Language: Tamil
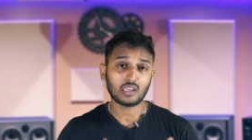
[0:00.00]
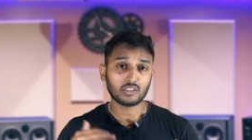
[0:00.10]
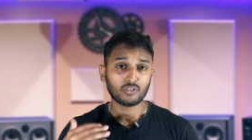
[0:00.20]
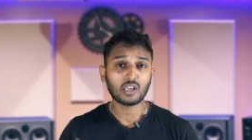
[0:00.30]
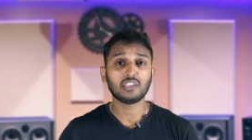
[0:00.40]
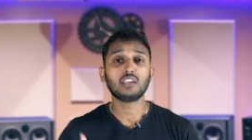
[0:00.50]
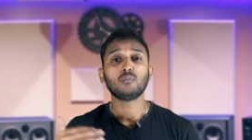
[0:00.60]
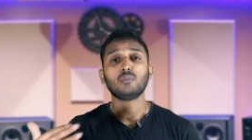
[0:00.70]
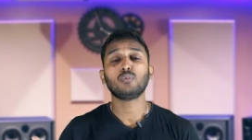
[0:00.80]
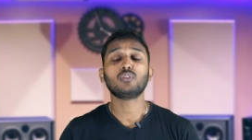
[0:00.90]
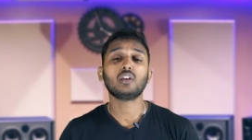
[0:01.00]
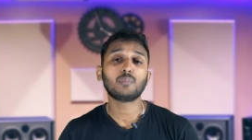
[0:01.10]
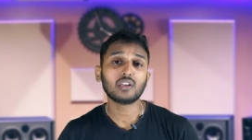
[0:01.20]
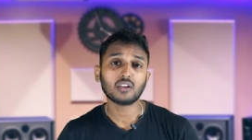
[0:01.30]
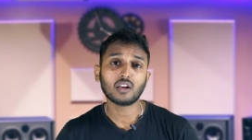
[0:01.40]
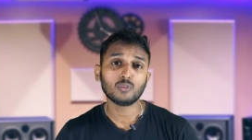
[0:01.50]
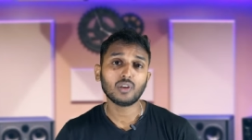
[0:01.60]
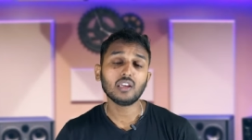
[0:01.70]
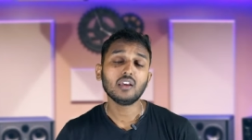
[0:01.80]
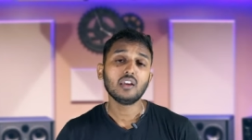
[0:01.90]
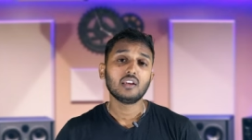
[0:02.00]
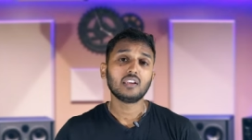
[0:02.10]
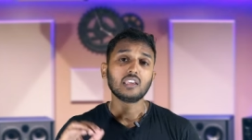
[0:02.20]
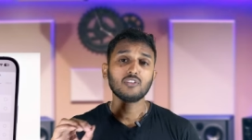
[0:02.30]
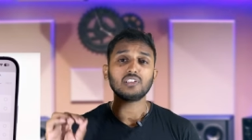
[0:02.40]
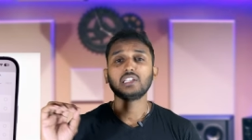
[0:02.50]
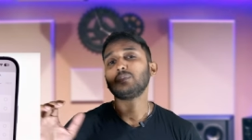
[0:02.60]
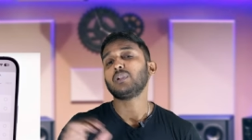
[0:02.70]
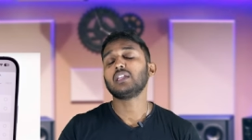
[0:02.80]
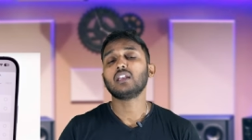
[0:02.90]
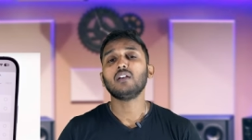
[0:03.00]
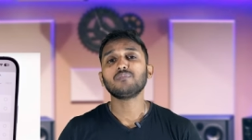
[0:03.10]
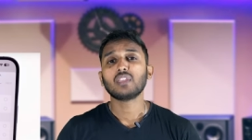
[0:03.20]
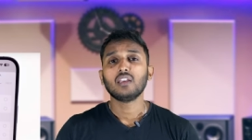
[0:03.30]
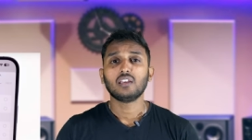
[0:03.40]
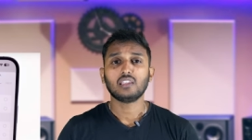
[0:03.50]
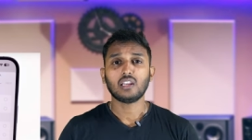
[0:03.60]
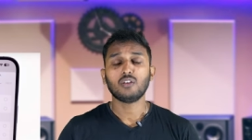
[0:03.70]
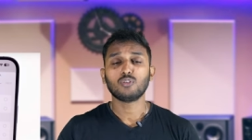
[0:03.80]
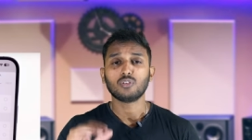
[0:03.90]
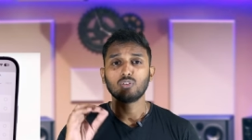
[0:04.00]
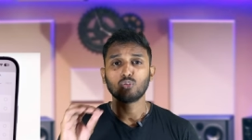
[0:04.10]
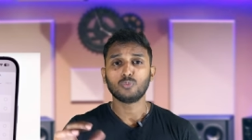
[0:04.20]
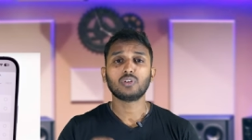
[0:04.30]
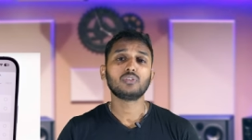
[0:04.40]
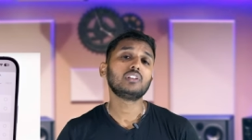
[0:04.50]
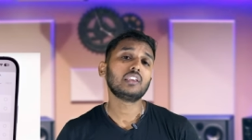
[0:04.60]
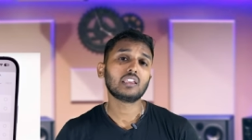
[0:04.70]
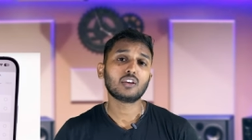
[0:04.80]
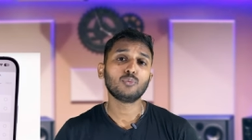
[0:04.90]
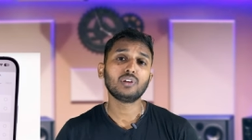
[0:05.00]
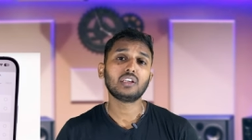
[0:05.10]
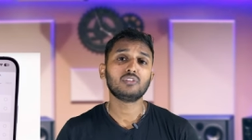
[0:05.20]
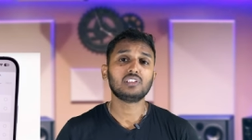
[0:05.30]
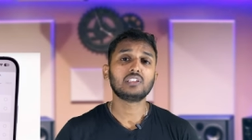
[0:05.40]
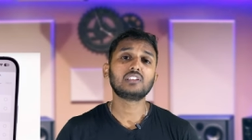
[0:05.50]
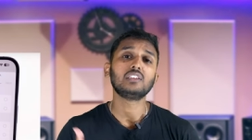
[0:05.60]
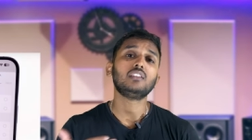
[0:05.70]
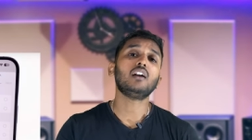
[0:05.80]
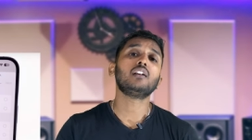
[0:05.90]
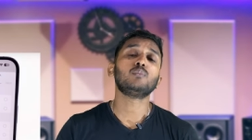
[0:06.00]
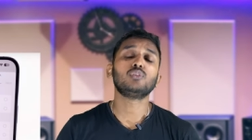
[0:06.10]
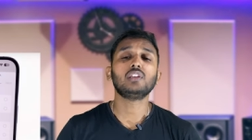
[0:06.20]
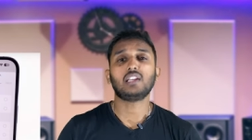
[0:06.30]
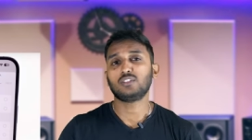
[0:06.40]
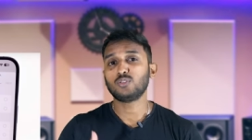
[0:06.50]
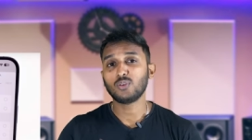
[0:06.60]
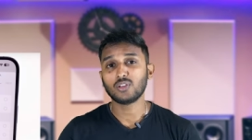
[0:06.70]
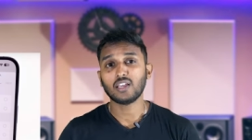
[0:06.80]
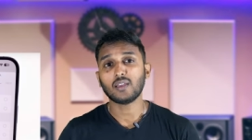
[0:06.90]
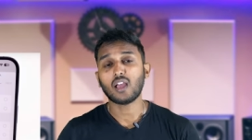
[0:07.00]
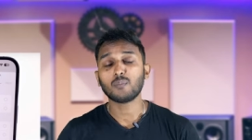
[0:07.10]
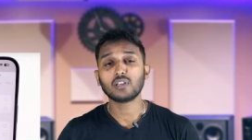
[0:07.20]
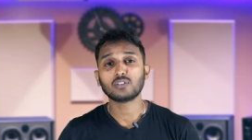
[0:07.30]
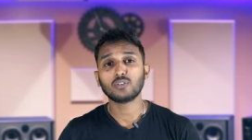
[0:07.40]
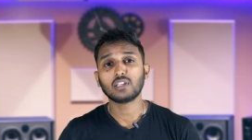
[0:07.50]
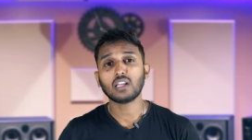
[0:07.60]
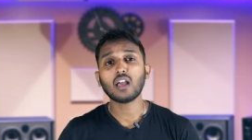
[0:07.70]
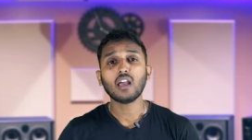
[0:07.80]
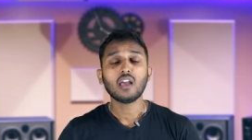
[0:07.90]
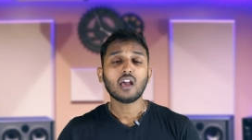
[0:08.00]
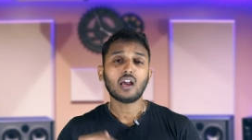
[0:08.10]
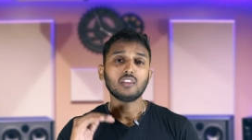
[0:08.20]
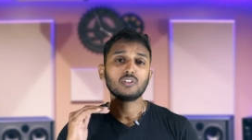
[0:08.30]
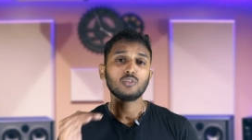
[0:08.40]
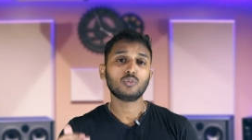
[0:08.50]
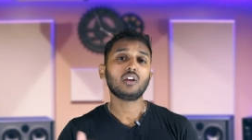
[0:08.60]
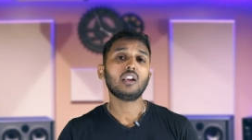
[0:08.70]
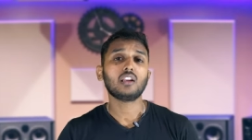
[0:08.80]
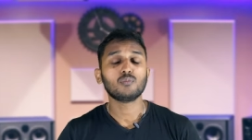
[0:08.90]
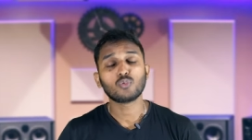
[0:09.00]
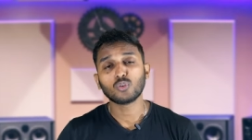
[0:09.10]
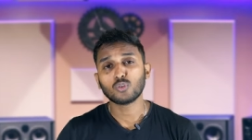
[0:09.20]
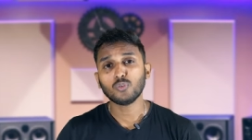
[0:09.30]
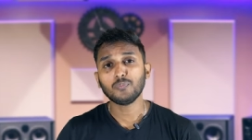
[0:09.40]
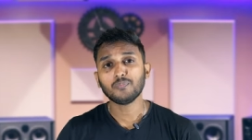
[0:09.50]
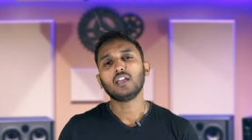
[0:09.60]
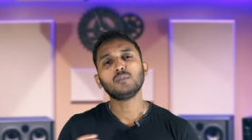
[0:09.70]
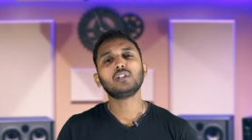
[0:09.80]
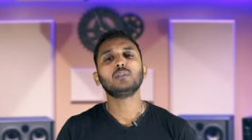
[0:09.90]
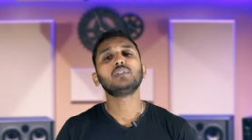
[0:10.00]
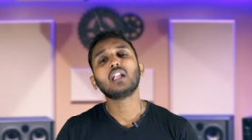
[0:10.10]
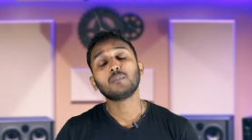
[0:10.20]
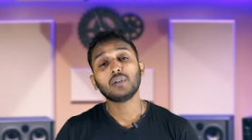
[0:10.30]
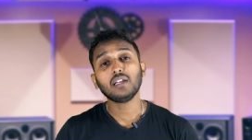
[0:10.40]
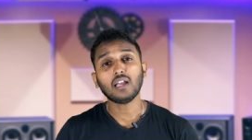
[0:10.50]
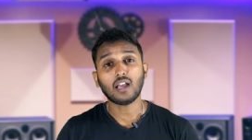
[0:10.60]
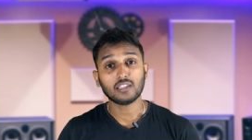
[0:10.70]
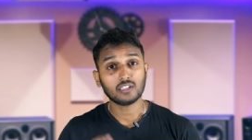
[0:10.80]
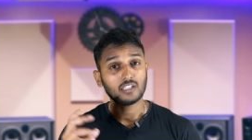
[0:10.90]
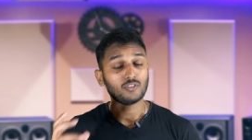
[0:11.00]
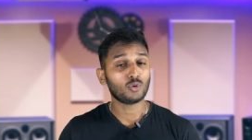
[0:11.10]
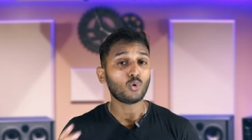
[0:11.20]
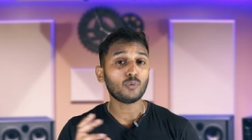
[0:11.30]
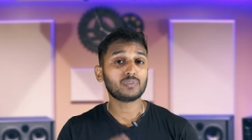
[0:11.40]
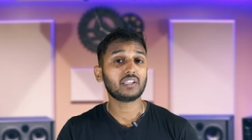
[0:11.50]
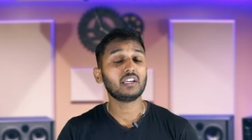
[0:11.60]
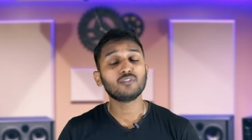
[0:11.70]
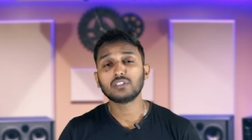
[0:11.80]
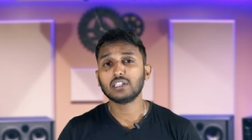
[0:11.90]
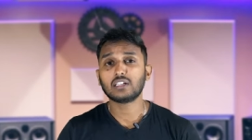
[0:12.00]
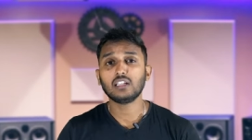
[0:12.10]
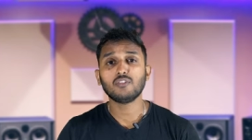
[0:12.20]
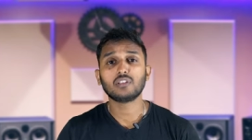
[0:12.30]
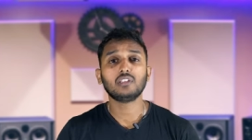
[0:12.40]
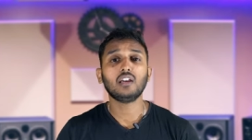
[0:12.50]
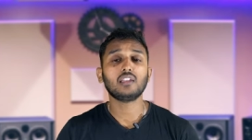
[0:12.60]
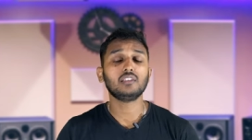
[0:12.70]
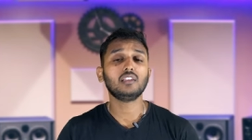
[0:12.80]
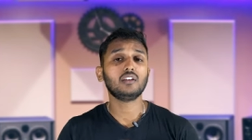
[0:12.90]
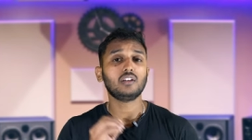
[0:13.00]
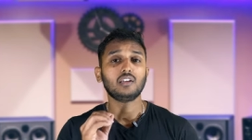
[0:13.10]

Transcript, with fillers: அதை விட அதிகமாக போகுது அப்படின்னாலுமே நீங்கள் வந்து செட் பண்ணிக்கலாம் எதனா ஒரு ரூமுக்கு வந்து நீங்கள் ஹியூமிடிட்டி வந்து சிக்ஸ்டி தாண்டும் போது எனக்கு சொல்லுங்கள் அப்படின்னு சொன்னிங்கன்னா அது வந்து உங்களுக்கு அலாரம் கொடுக்கும் அது மட்டும் இல்லாமல் அதை நீங்கள் ஹோம் ஸ்க்ரீன் விஜெட்லேயே வந்து அந்த